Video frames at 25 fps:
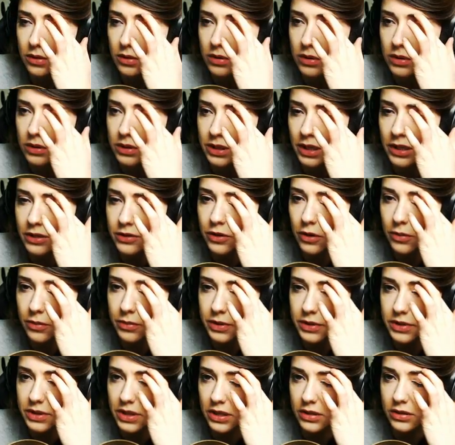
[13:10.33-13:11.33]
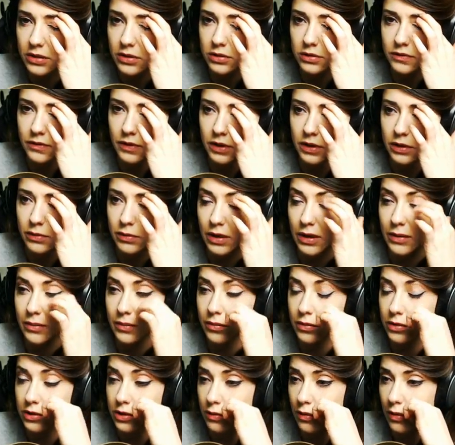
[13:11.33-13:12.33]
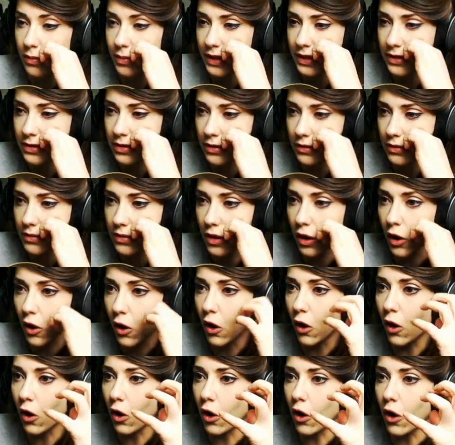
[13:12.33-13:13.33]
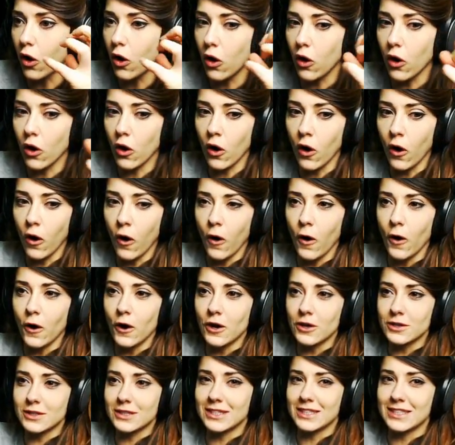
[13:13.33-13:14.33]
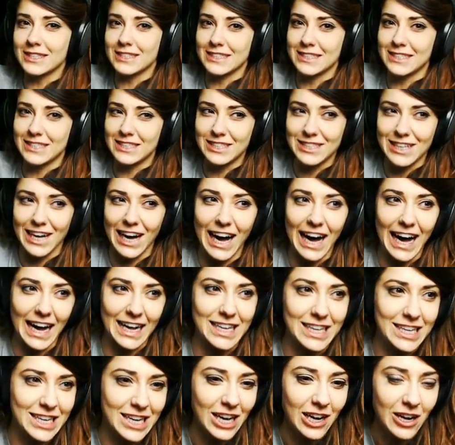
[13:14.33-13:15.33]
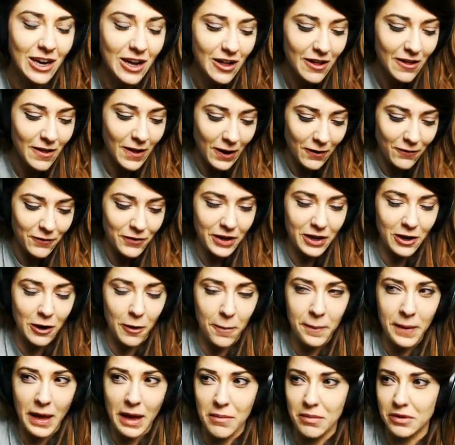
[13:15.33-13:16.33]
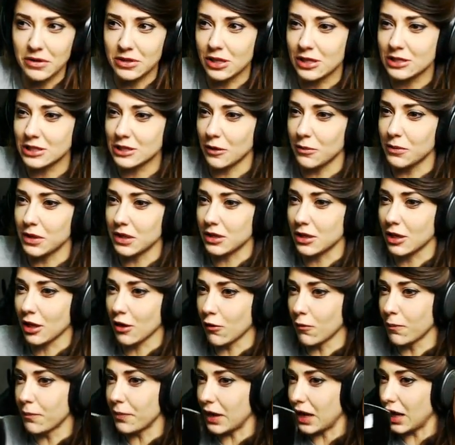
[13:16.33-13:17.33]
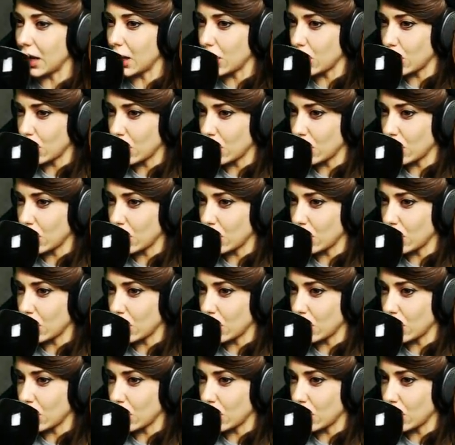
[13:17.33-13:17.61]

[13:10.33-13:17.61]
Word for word: Czy ja dobry ten rozwaliłam? Może łopatą? O, tak! Wykopiemy sobie trupa.